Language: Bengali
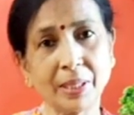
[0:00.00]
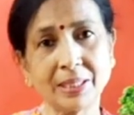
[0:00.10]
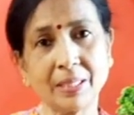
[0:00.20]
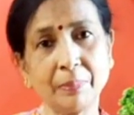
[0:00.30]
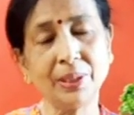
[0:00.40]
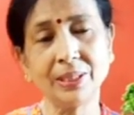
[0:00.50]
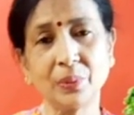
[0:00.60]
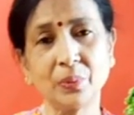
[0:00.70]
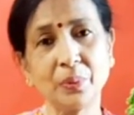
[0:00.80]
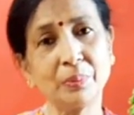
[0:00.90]
মাছটা ভেজে
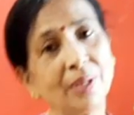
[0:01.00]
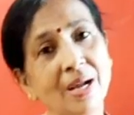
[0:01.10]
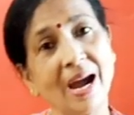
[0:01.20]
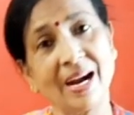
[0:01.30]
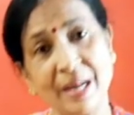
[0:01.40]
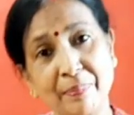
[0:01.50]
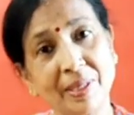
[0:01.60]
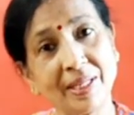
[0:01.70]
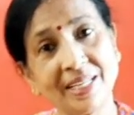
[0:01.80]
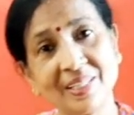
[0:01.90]
করব আর
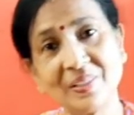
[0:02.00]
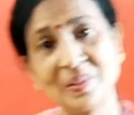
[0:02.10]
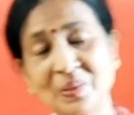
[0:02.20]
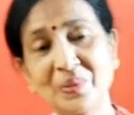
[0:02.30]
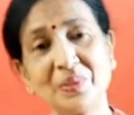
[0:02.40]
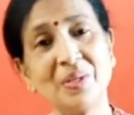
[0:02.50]
আপনাদের কিন্তু